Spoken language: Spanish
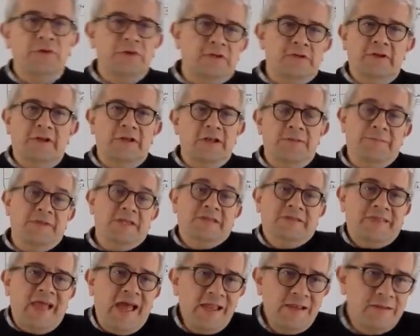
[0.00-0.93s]

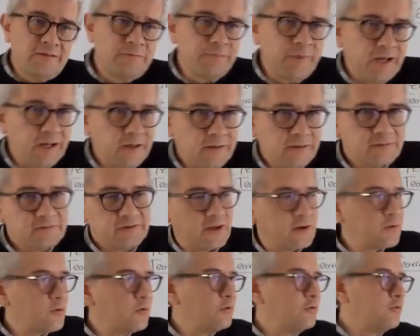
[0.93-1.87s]
elementales para el
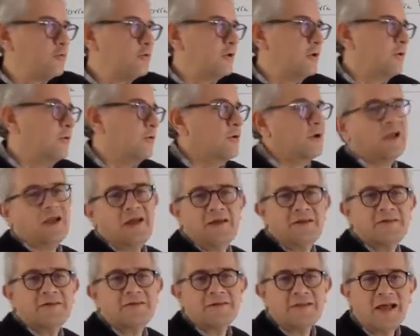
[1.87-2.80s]
desarrollo de lo que
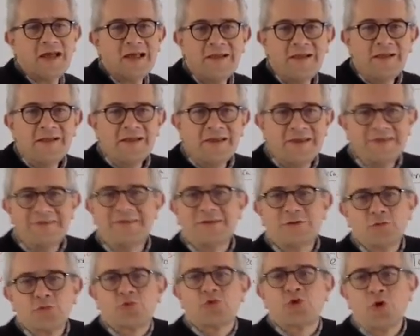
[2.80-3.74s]
es la
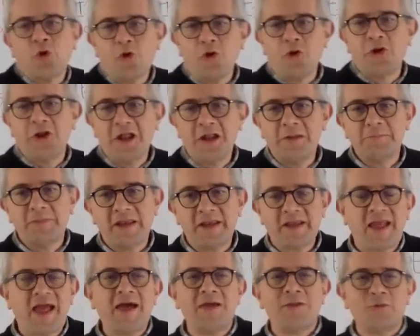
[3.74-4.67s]
institución del
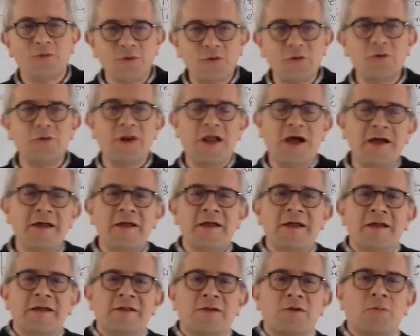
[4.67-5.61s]
mercado, ¿no? La,
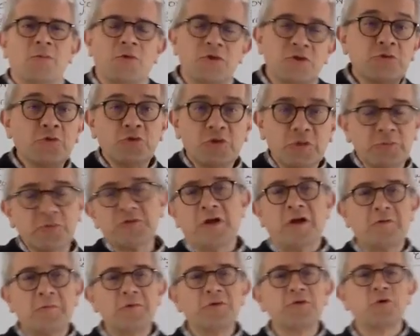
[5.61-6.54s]
como discutimos
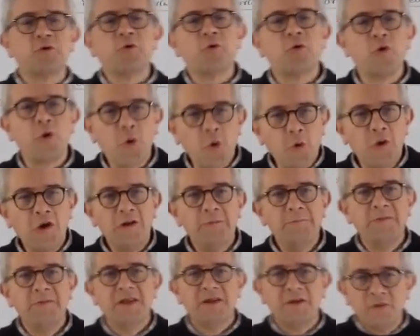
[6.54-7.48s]
en algún momento con
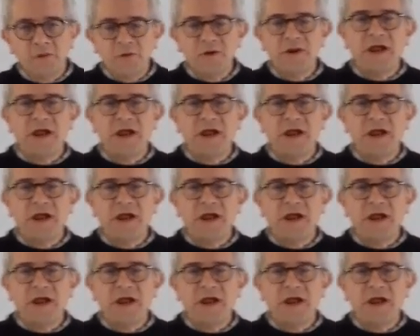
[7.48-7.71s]
Coleman, ¿no?